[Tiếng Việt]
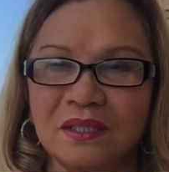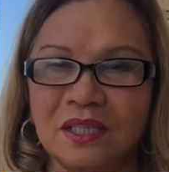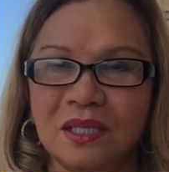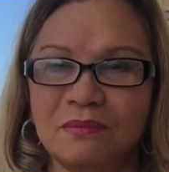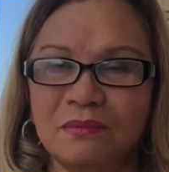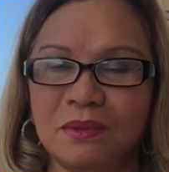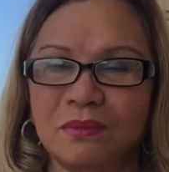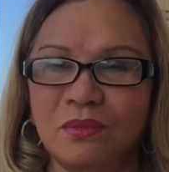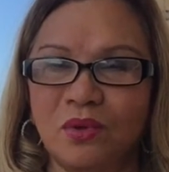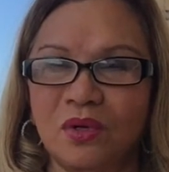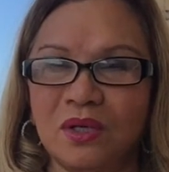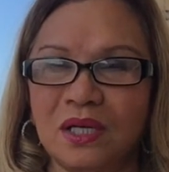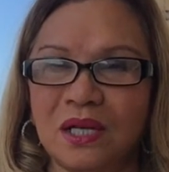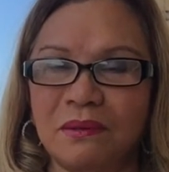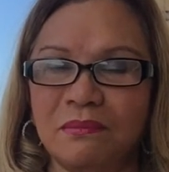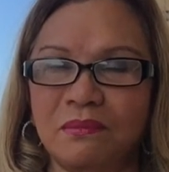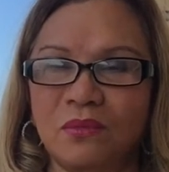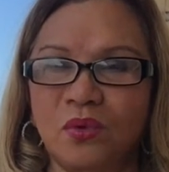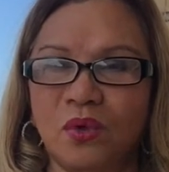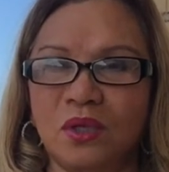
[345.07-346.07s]
thì mình muốn
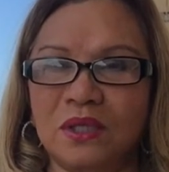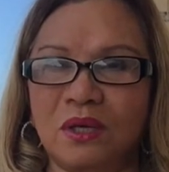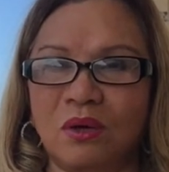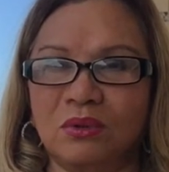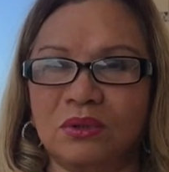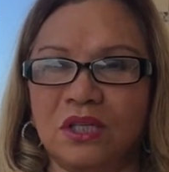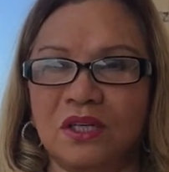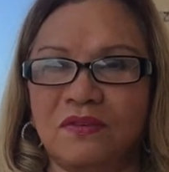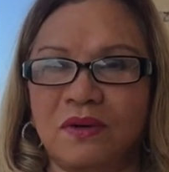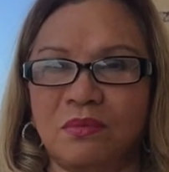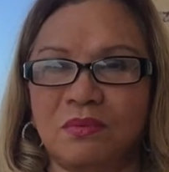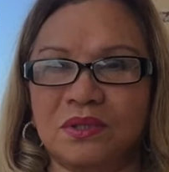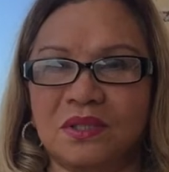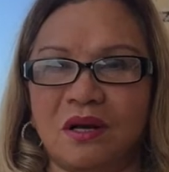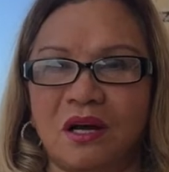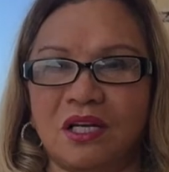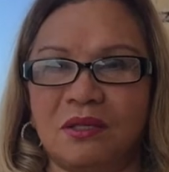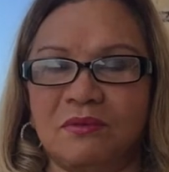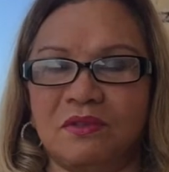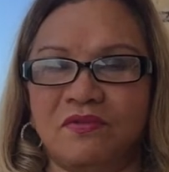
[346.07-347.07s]
là mua đầu tư phòng
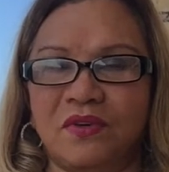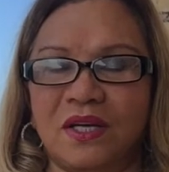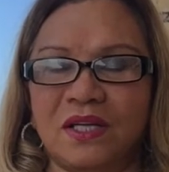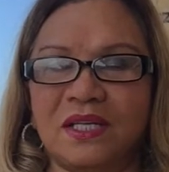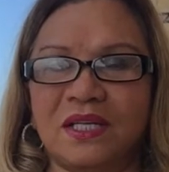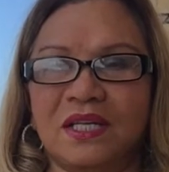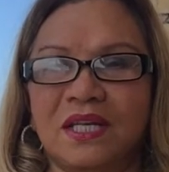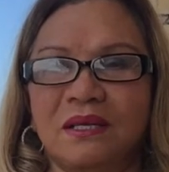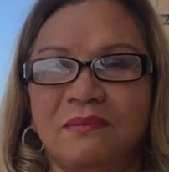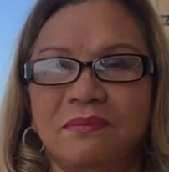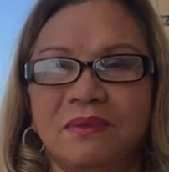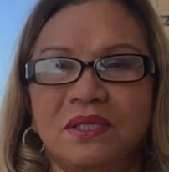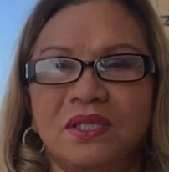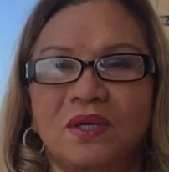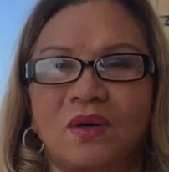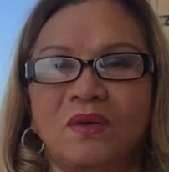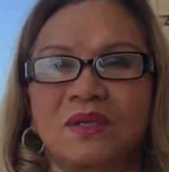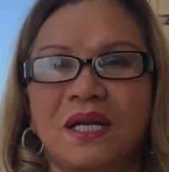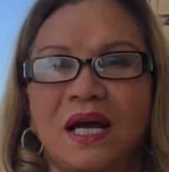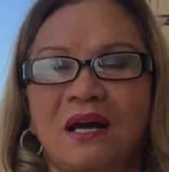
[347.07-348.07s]
trọ là mình phải kiếm cái
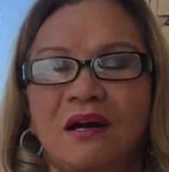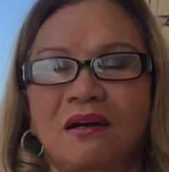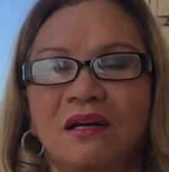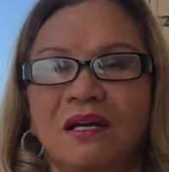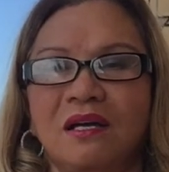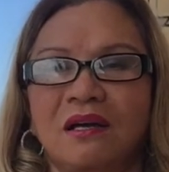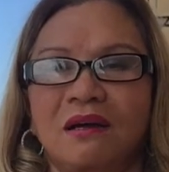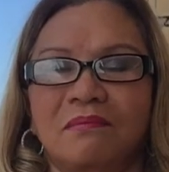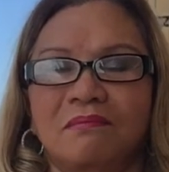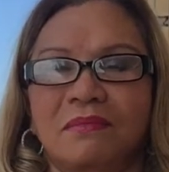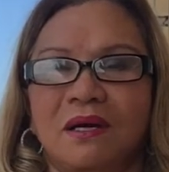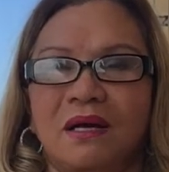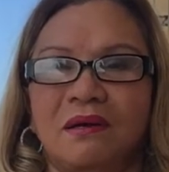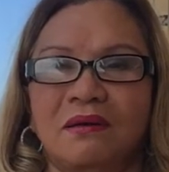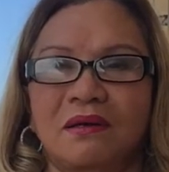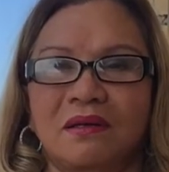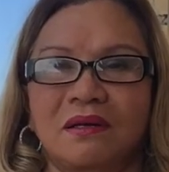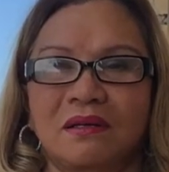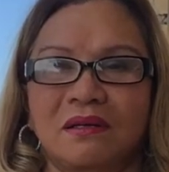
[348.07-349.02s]
chỗ nào mà